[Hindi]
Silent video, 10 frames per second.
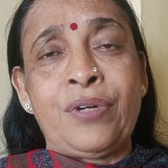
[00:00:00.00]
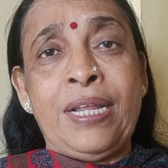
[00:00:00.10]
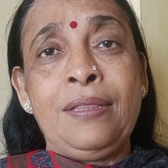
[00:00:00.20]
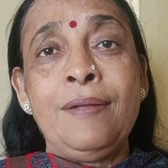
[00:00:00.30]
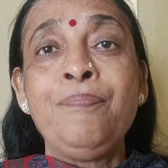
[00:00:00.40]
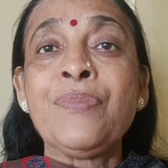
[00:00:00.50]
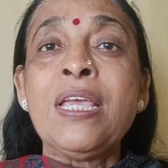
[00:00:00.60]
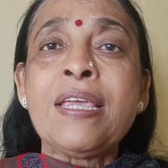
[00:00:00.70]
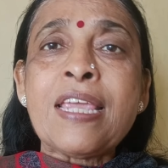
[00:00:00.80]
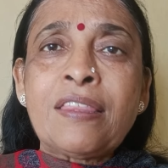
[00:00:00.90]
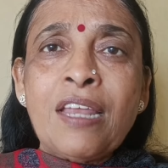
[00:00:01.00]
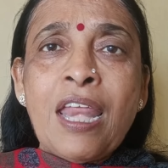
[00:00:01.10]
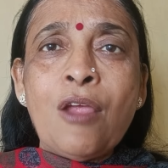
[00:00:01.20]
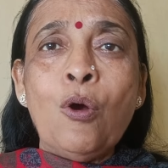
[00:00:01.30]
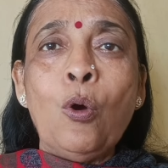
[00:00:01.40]
स्ट्रेंथ
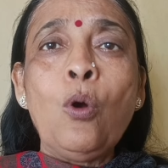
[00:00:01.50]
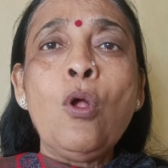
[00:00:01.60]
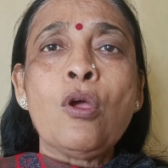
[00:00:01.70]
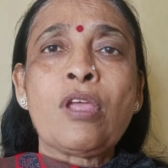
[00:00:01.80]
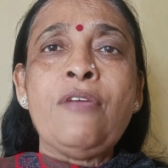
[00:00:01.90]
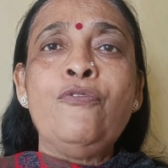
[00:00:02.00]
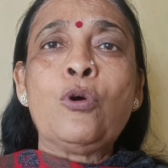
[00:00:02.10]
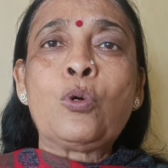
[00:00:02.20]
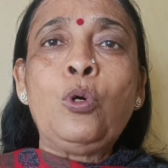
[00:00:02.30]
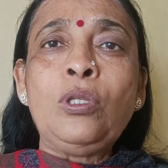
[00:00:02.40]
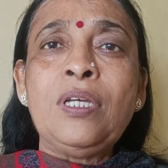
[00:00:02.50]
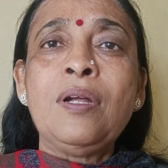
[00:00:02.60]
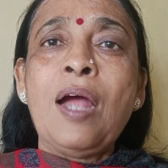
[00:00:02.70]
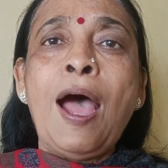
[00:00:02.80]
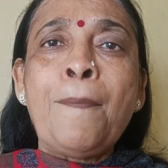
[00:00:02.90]
इतनी हो कि वो खुद
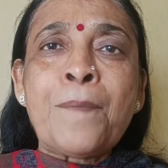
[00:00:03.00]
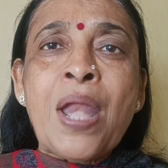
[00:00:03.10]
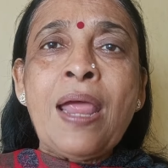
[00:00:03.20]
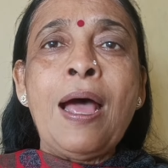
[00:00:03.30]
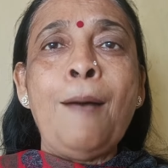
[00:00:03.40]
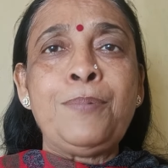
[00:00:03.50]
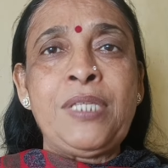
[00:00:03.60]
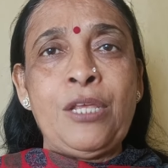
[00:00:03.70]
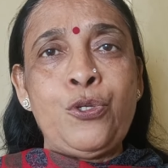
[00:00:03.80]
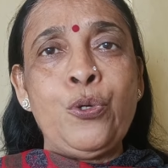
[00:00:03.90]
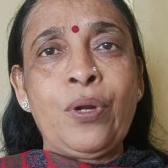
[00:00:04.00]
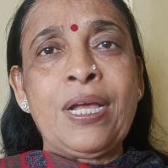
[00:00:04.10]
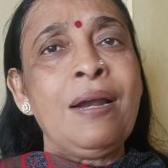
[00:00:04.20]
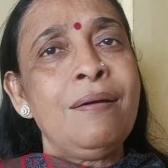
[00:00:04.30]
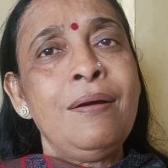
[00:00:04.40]
अपने आप से
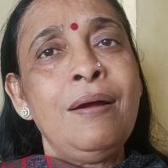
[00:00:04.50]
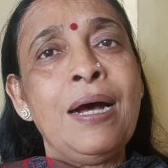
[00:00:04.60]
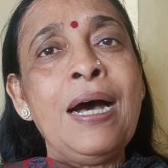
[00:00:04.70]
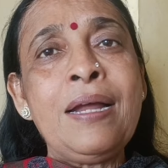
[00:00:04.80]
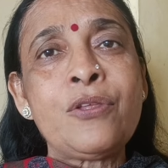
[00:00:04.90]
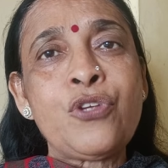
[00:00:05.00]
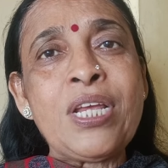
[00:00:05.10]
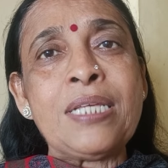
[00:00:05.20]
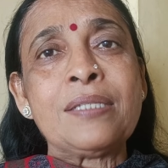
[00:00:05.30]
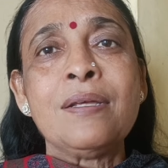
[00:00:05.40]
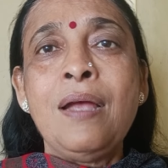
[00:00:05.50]
जुड़कर हर चीज़